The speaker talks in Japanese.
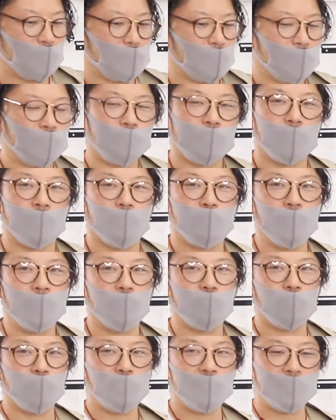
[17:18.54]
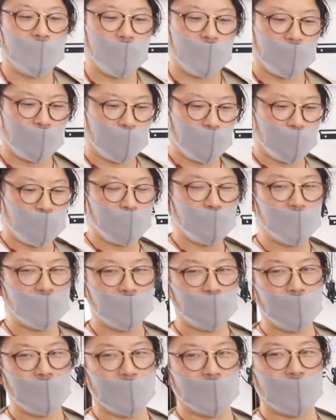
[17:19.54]
容師さんとかはやっぱりこう見せ見
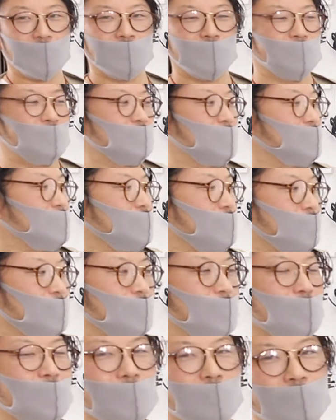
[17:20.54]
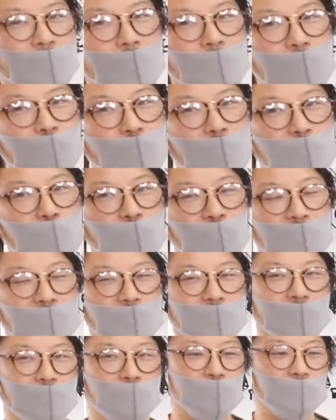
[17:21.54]
せ場が大切ですからあのいい
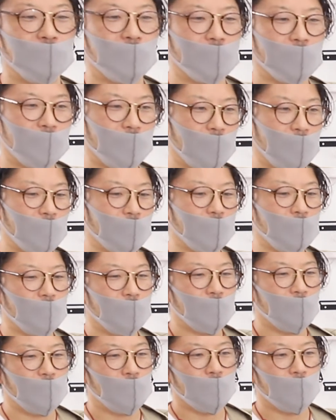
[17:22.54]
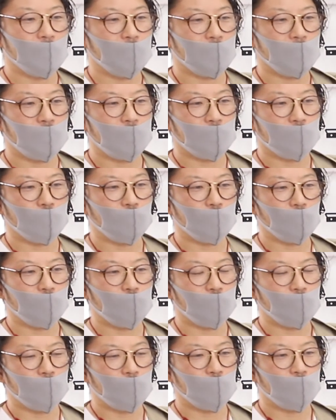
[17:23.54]
モデルさんを使って、えー
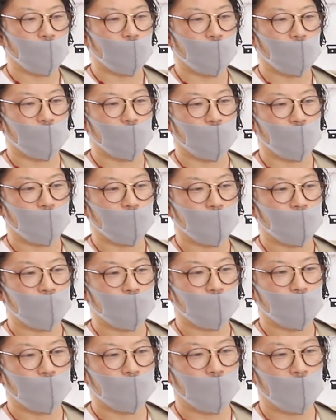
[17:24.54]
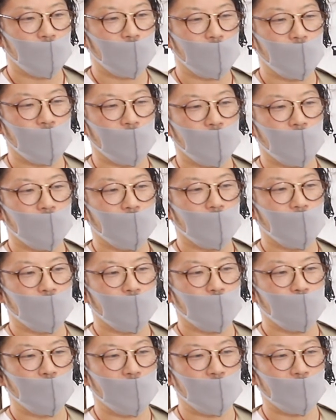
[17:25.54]
とやはり
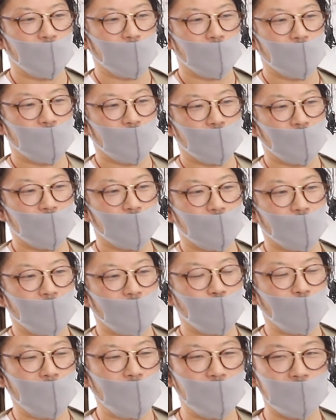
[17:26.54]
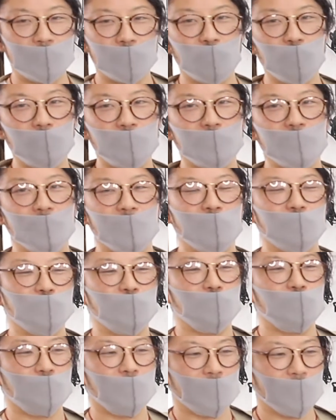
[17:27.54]
まああまりすごい癖毛の
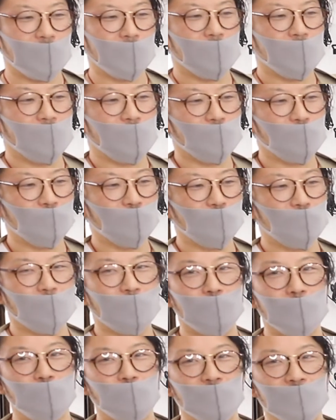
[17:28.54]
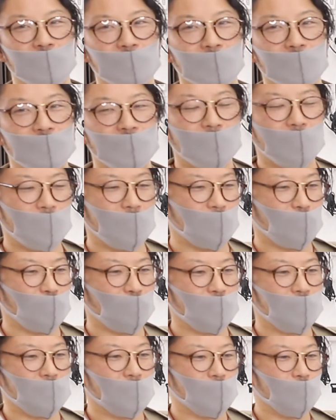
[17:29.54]
人とかねそういう人はまあモデルさんにつかないと
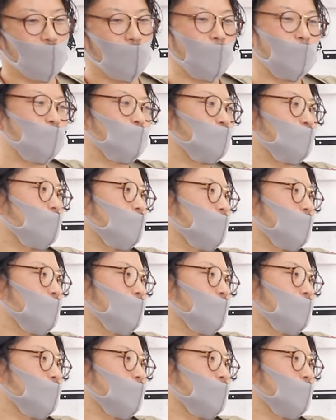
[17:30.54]
思うんですけど